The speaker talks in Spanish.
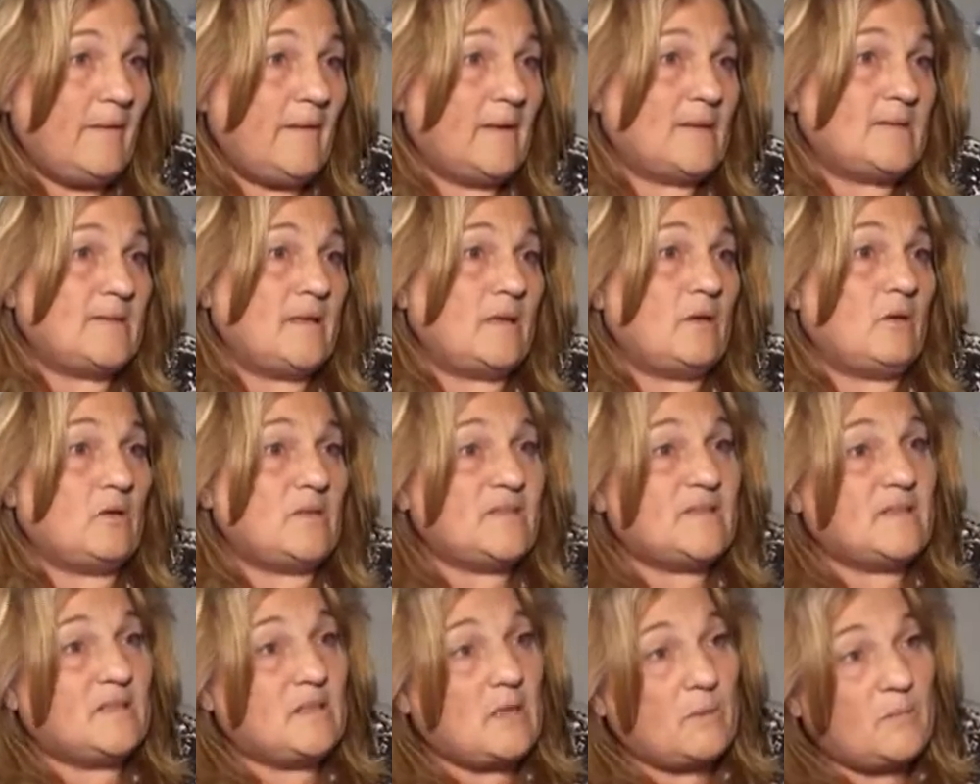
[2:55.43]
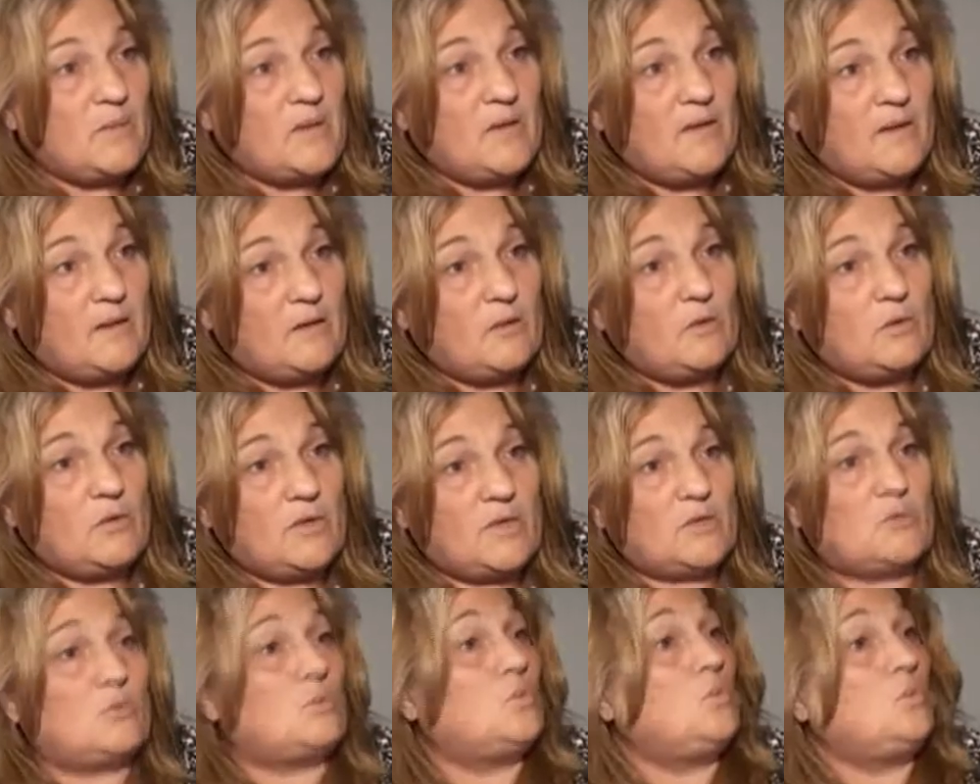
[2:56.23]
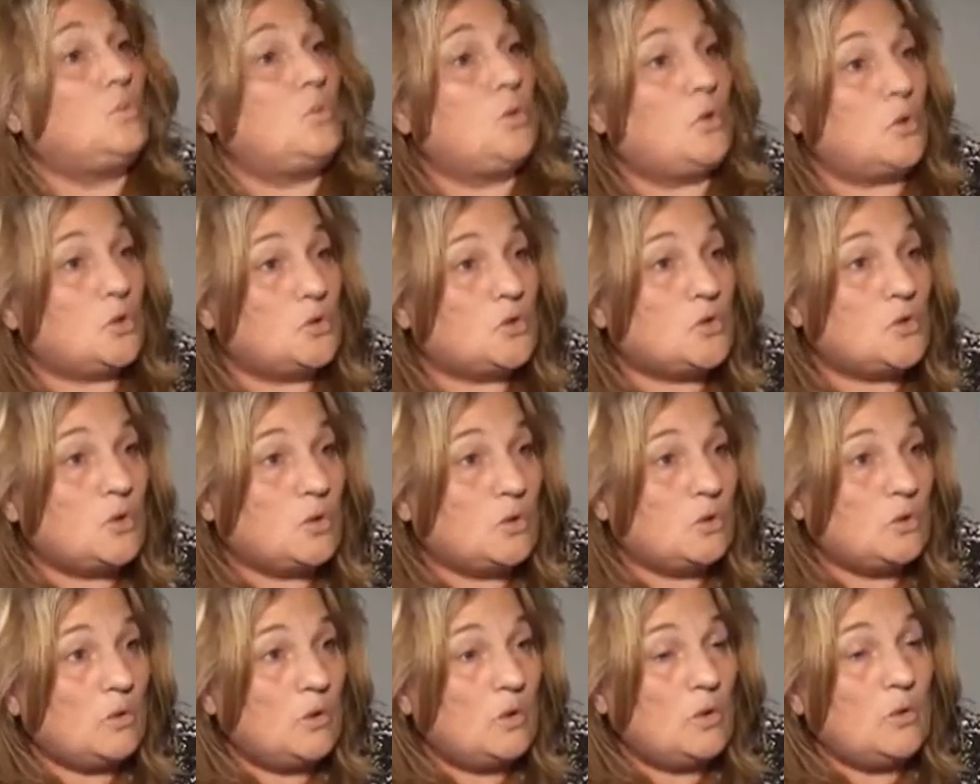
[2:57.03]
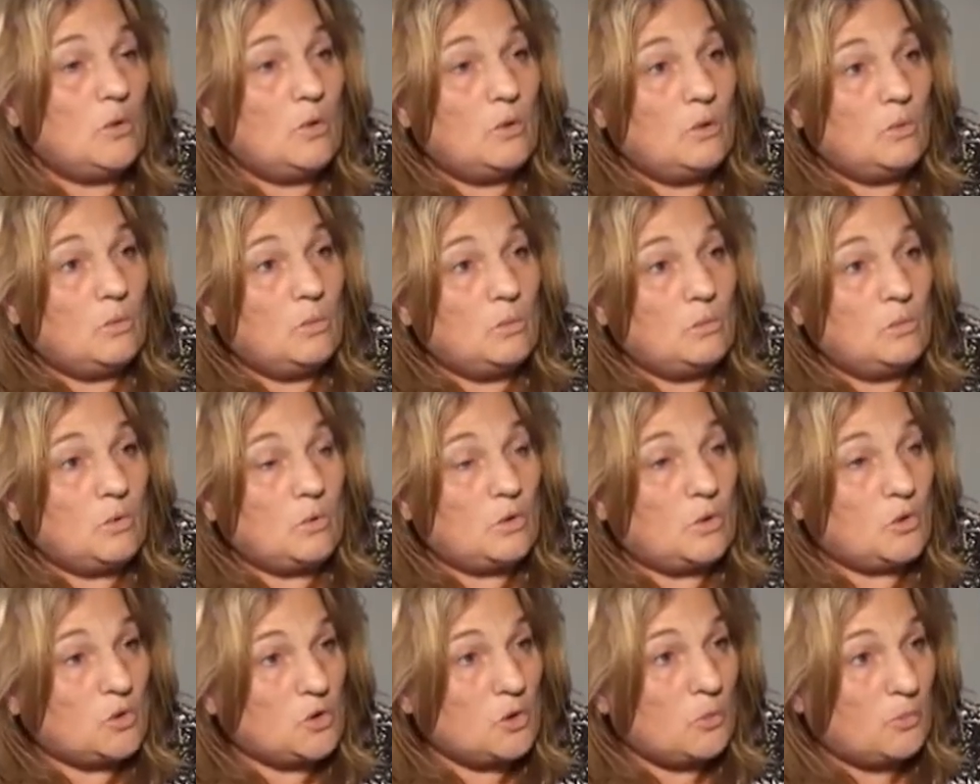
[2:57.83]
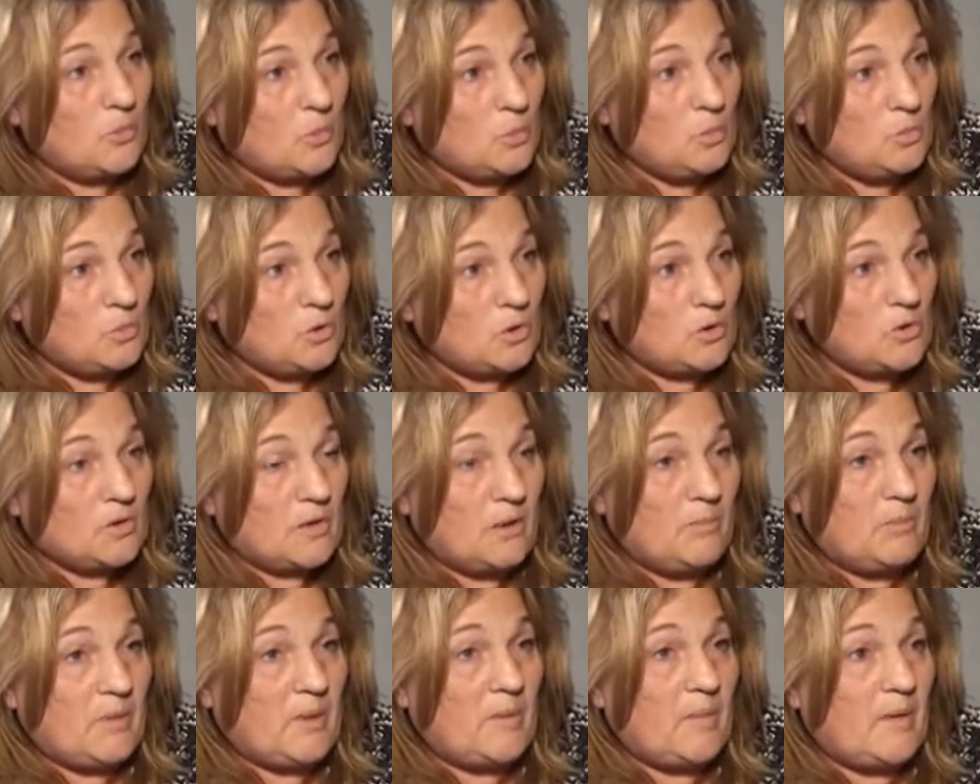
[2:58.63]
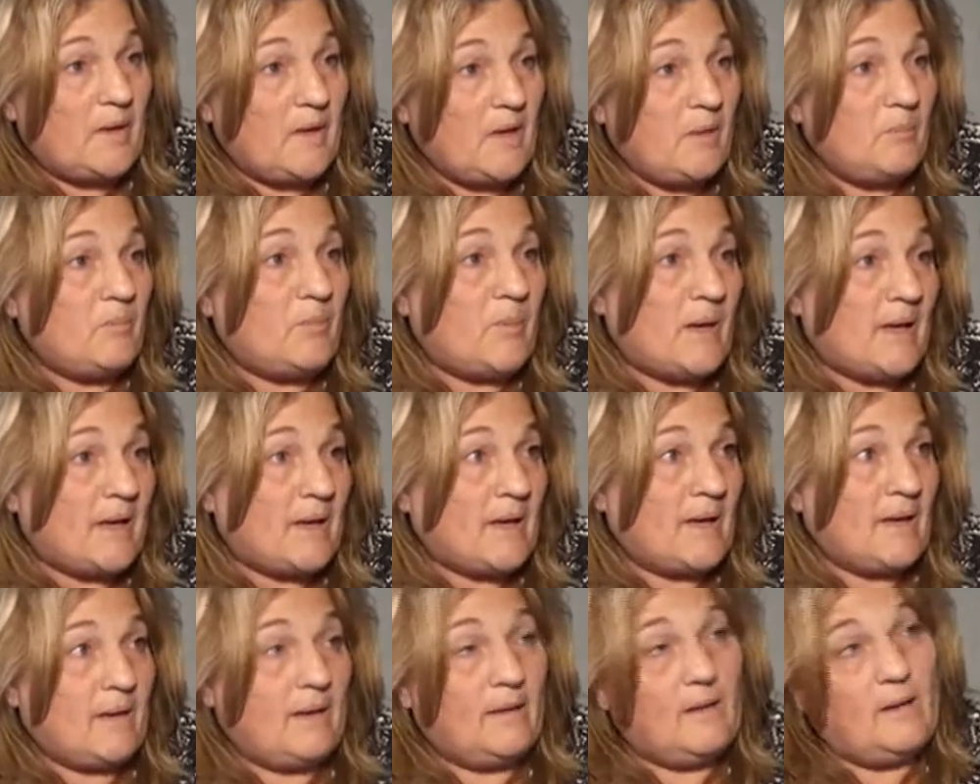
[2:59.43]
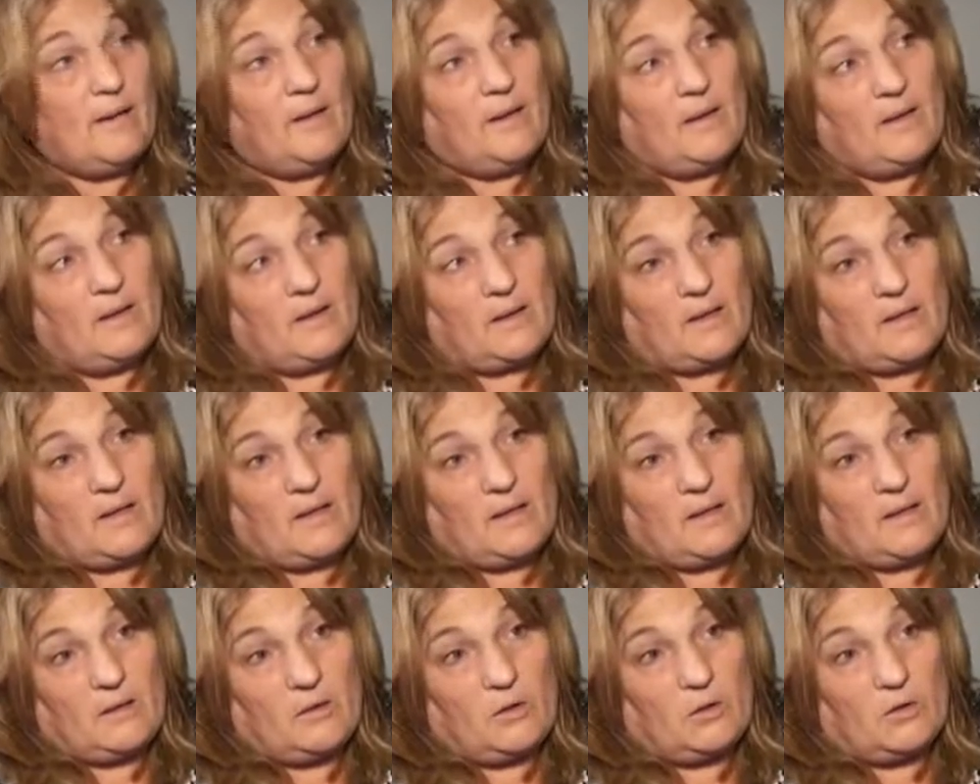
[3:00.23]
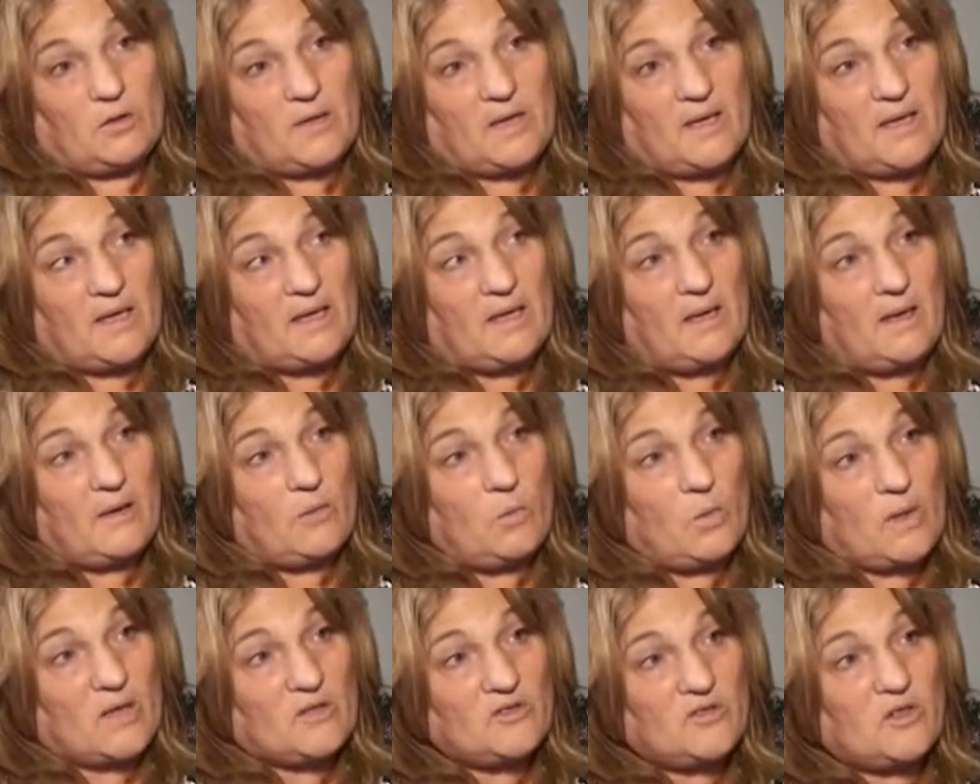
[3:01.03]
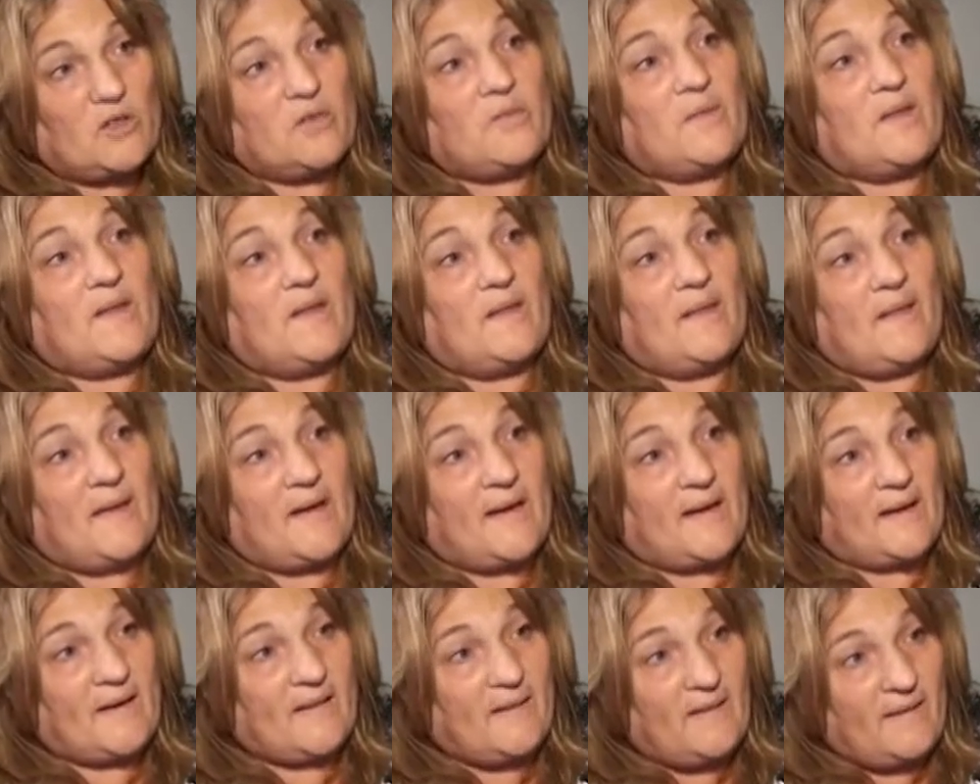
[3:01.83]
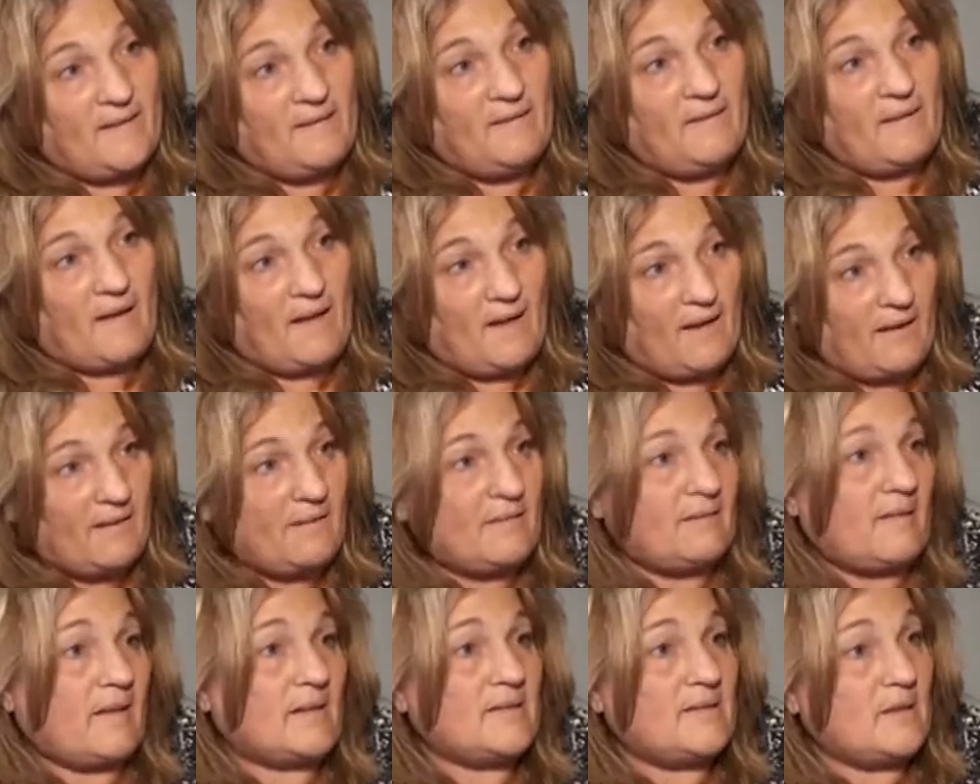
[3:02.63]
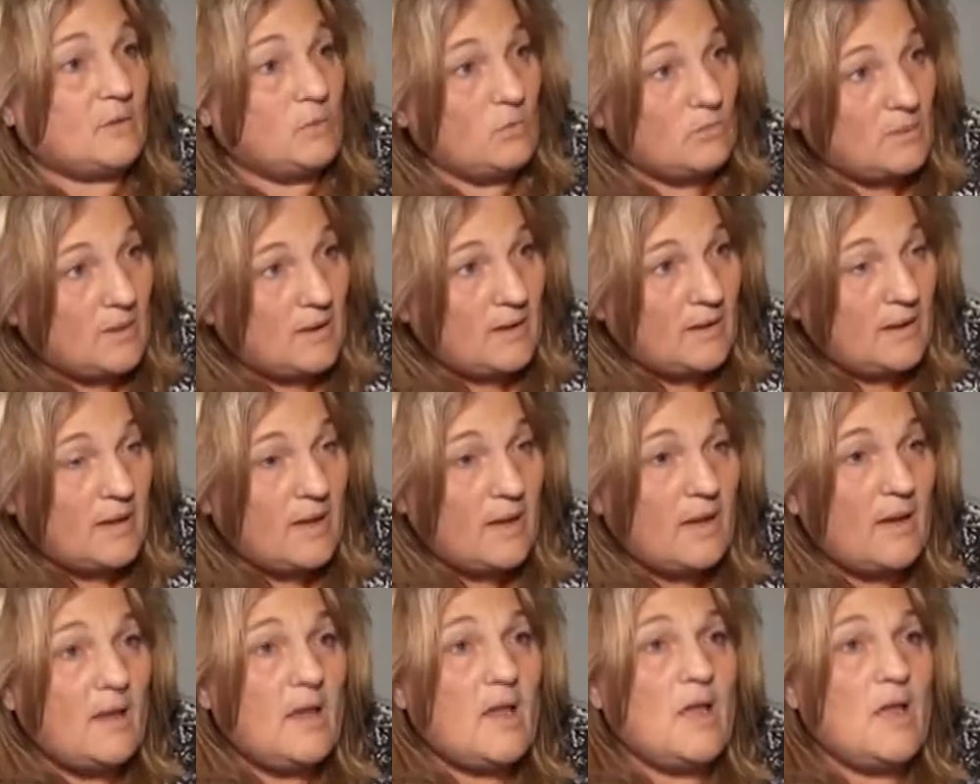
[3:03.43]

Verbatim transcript: Así que lo que se está pidiendo es un 8, un 8 puntos del PBI para eh, lo que es la educación desde jardín hasta secundaria